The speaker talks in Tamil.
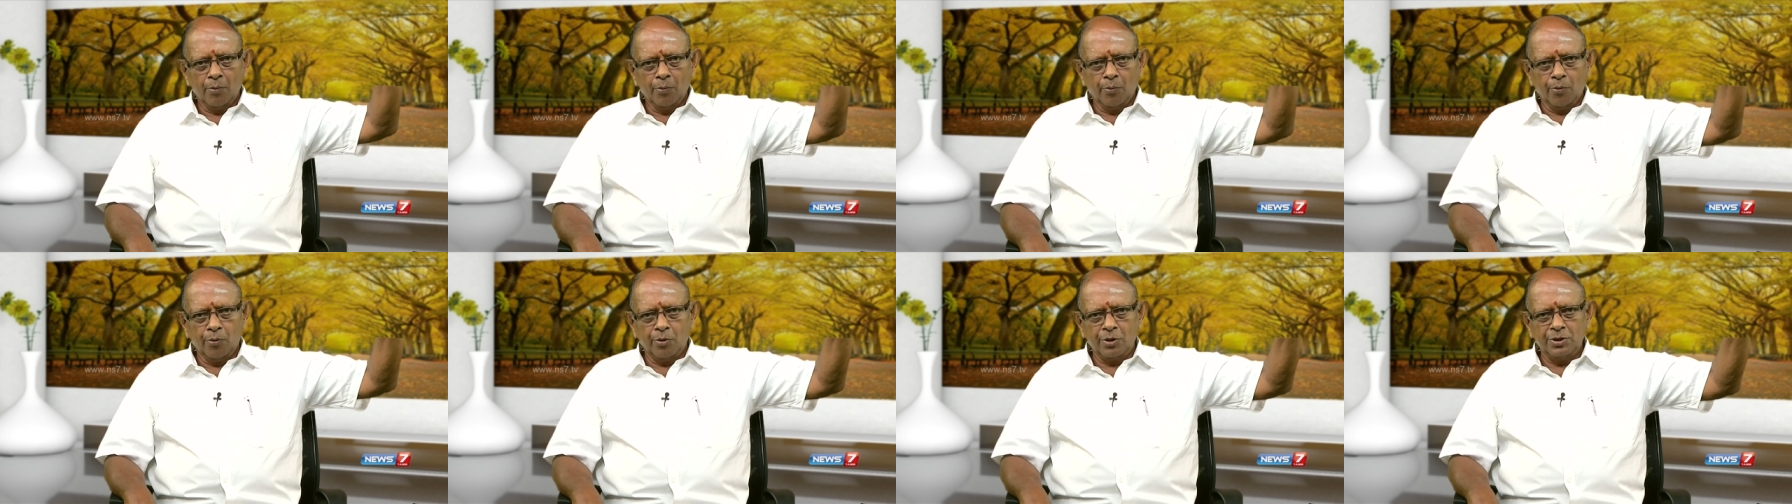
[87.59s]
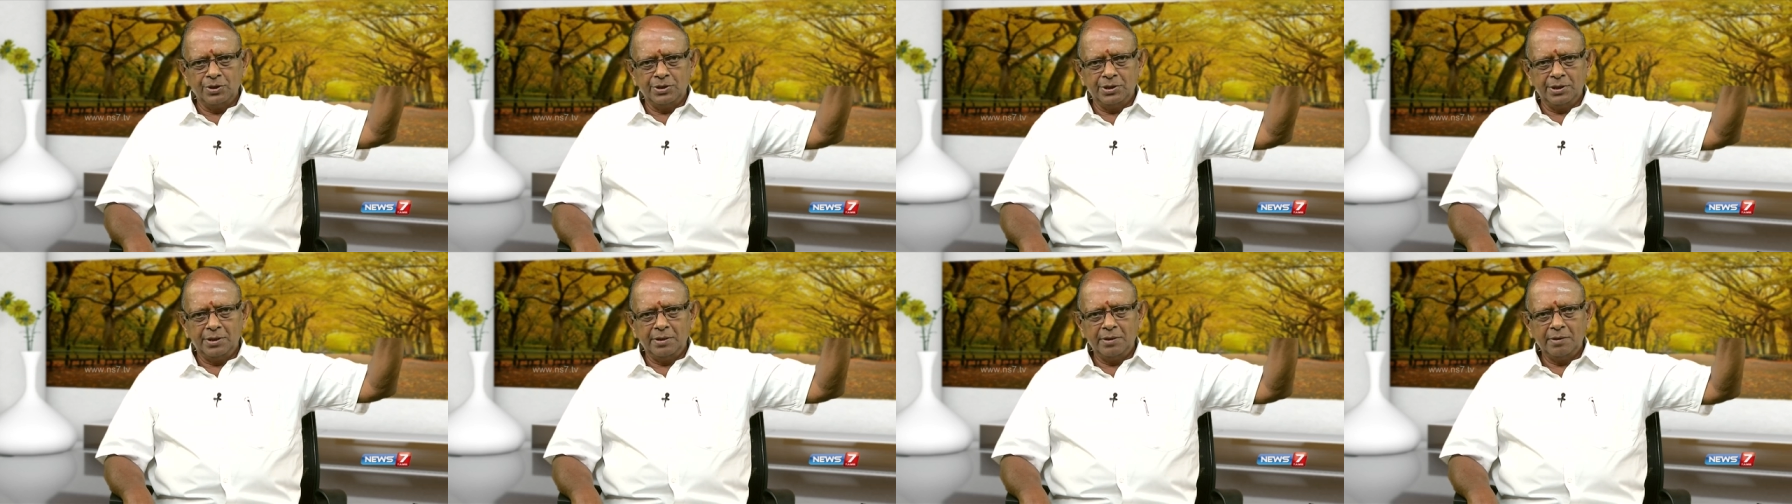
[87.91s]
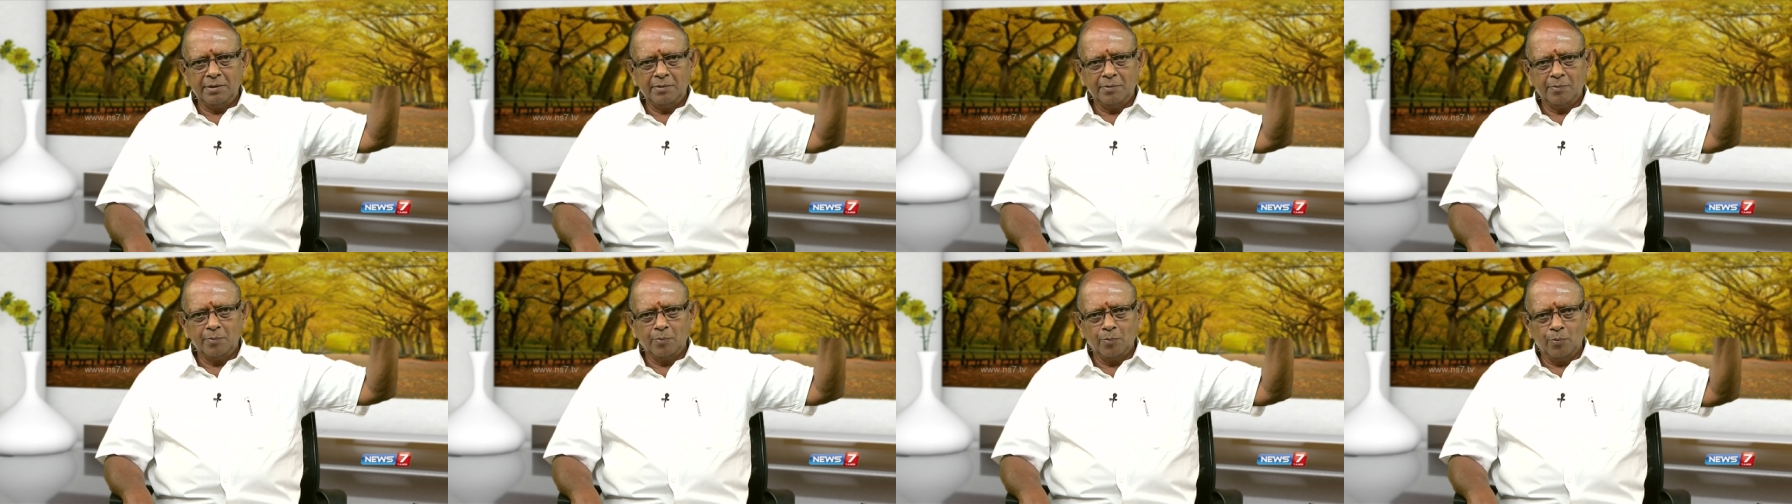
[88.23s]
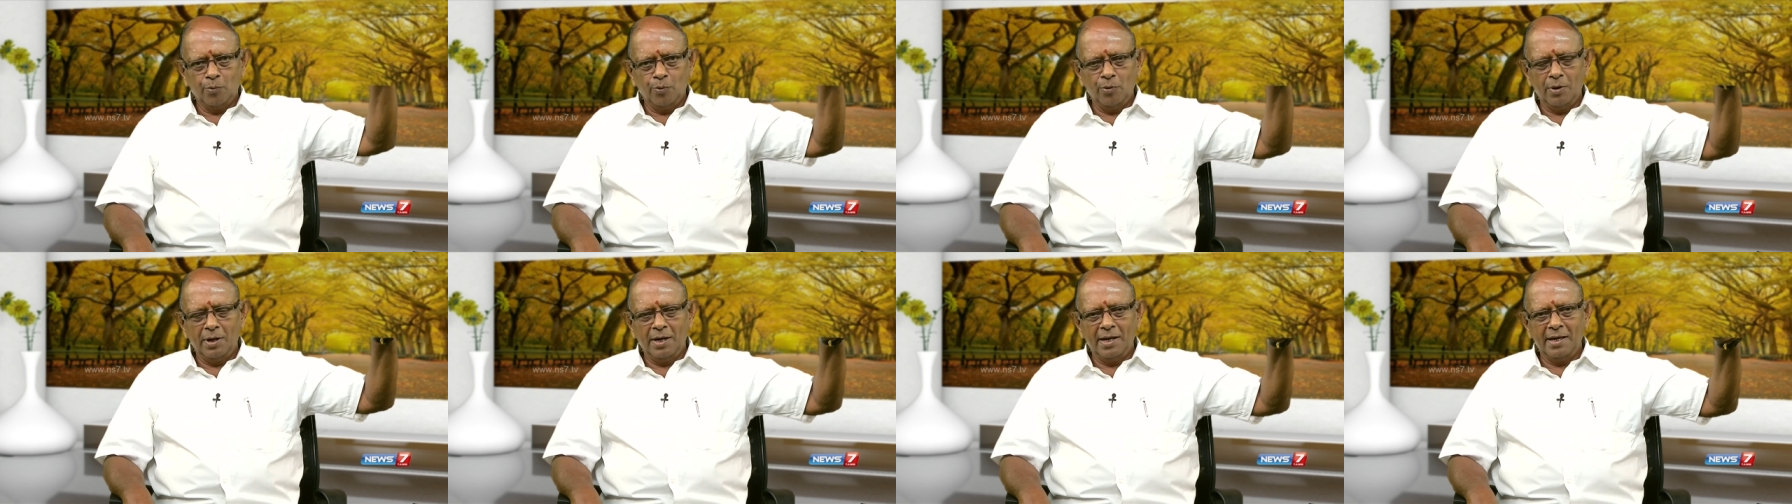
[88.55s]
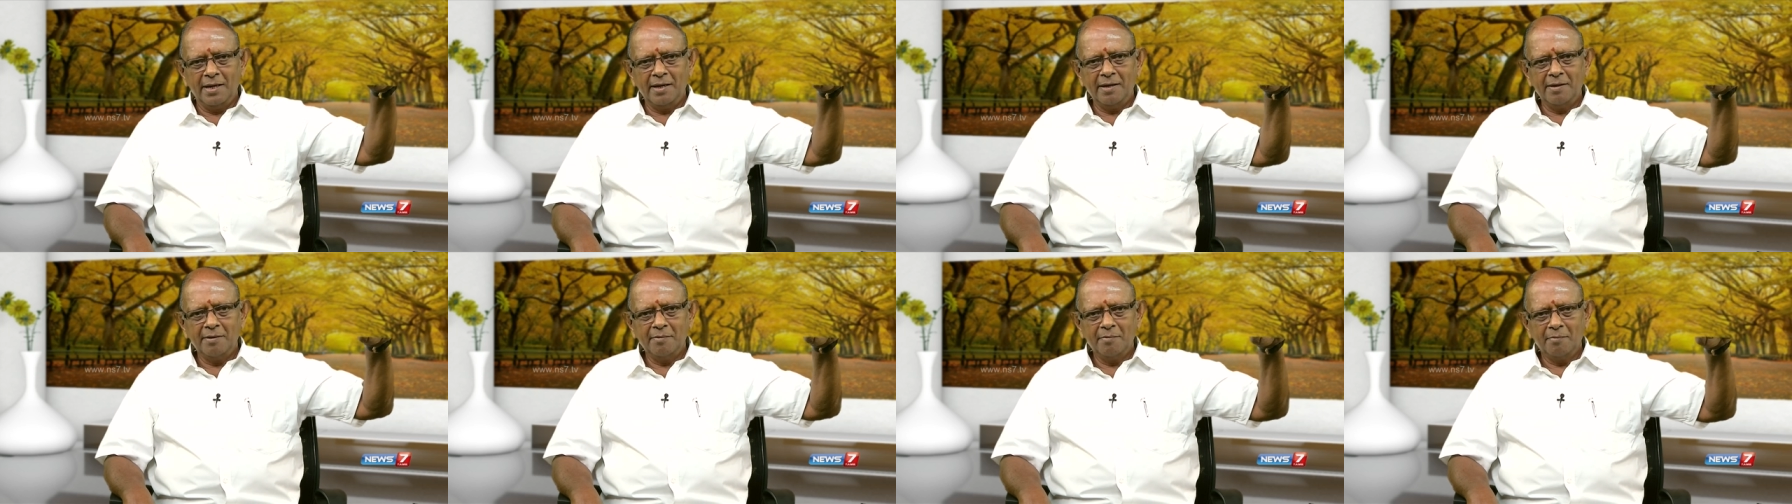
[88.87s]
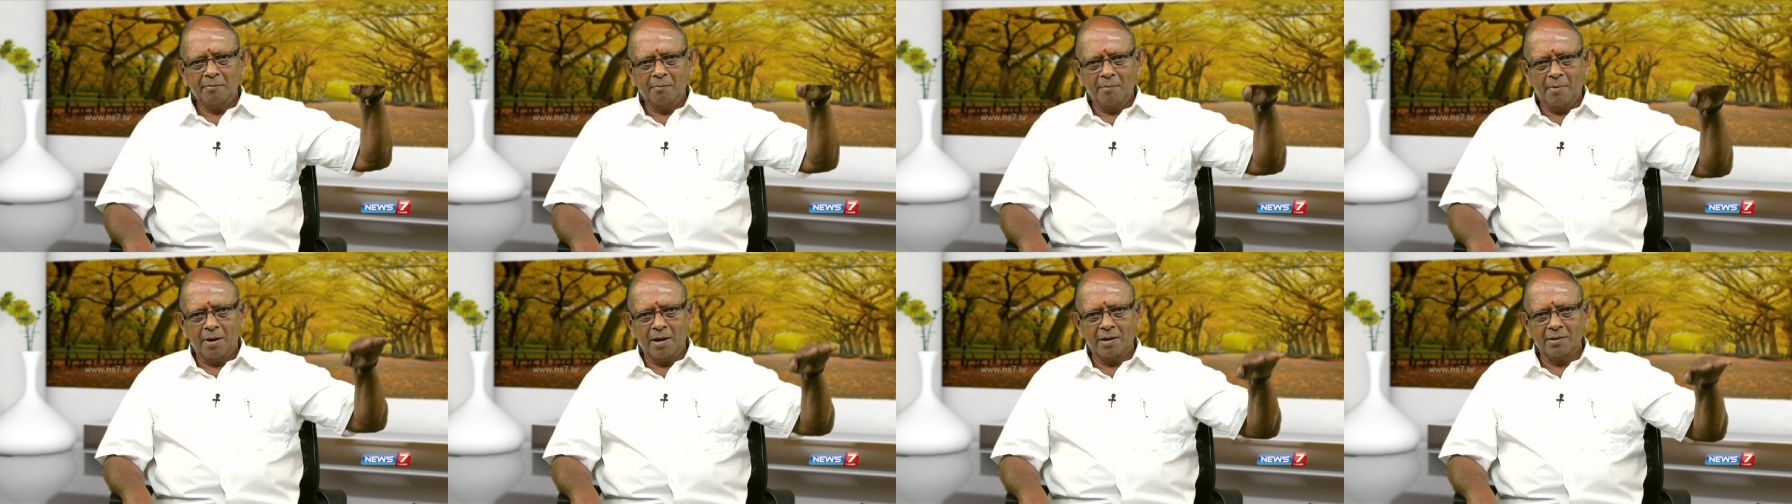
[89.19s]
குறிஞ்சி முல்லை
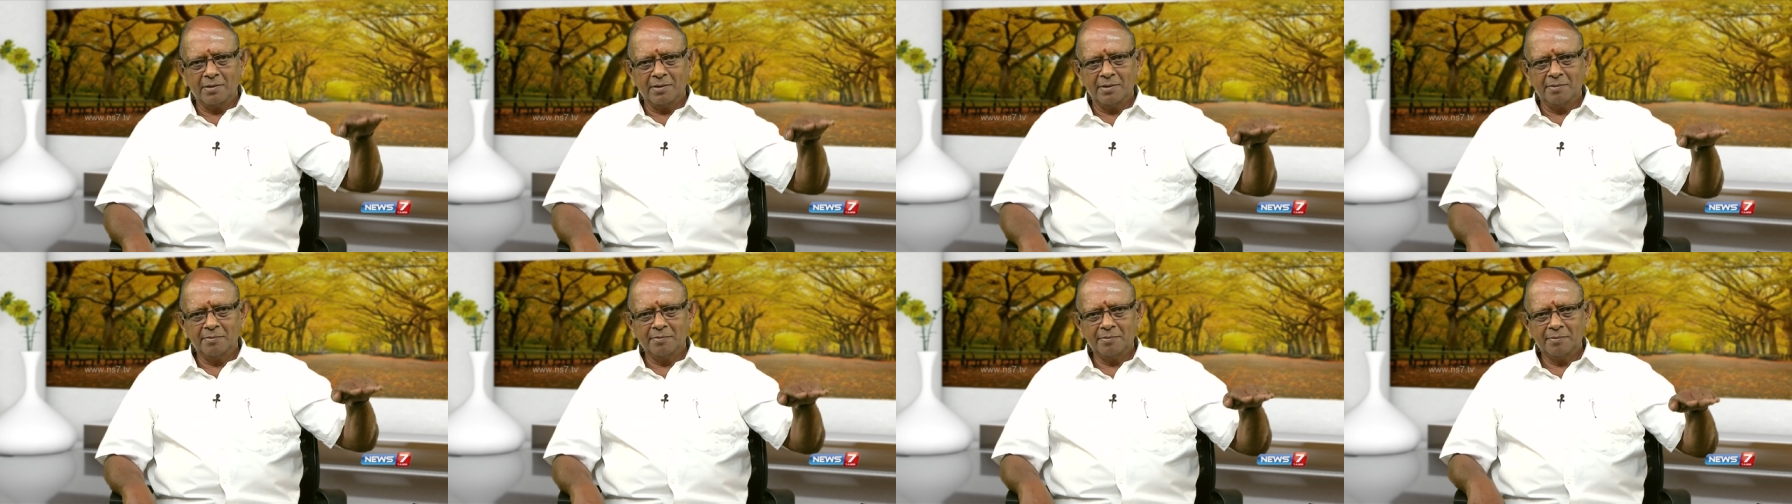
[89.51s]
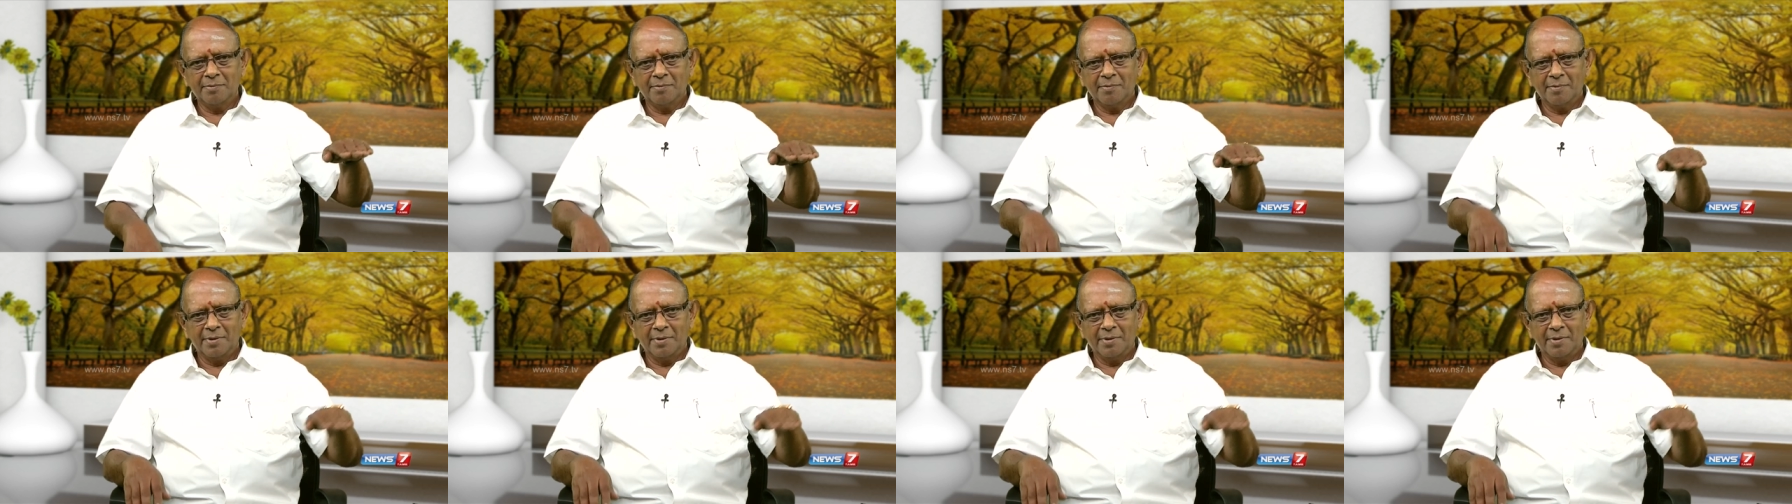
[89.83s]
மருதம்